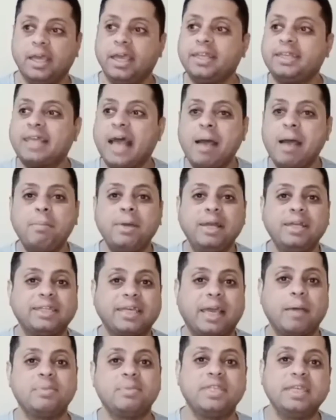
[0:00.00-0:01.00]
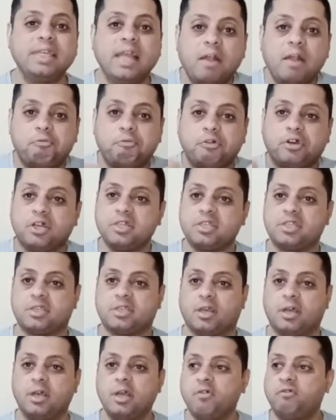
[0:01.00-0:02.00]
اتعملت 50000
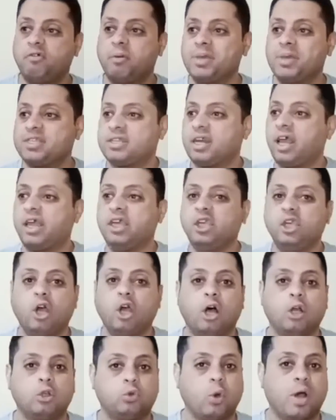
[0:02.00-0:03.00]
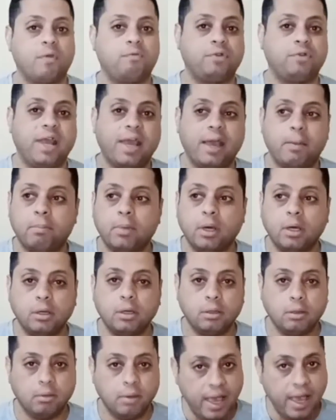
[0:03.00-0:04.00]
قصه في مسرحيات وافلام
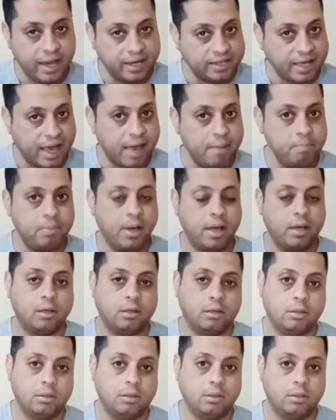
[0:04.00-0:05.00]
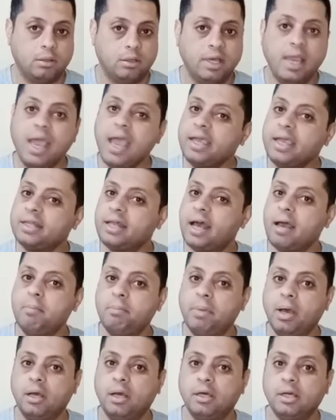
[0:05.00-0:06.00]
ايه يا جدعان بقى ايه يا جدعان
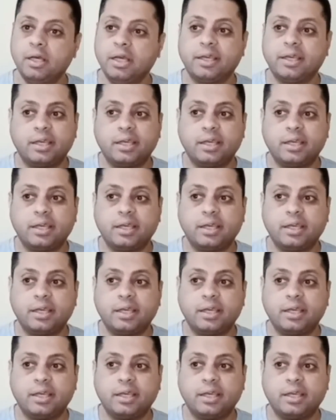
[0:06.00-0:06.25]
بقى